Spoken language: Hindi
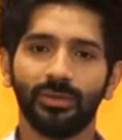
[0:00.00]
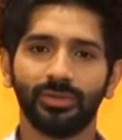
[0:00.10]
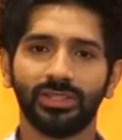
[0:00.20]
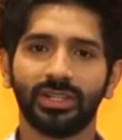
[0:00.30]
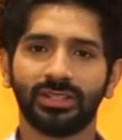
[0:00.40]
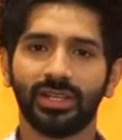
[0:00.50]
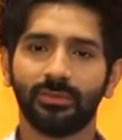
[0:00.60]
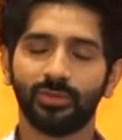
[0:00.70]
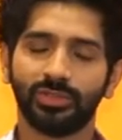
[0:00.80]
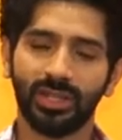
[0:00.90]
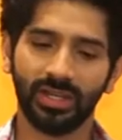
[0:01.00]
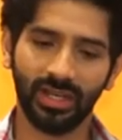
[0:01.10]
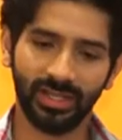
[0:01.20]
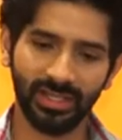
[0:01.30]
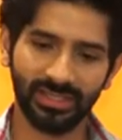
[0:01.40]
मुझे लगता मुझे
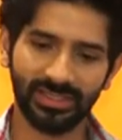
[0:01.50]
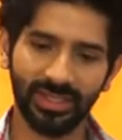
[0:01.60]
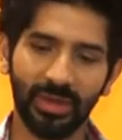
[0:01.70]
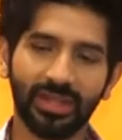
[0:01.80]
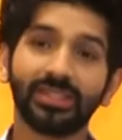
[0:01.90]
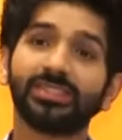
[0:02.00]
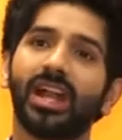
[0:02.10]
लगा कि इससे बेटर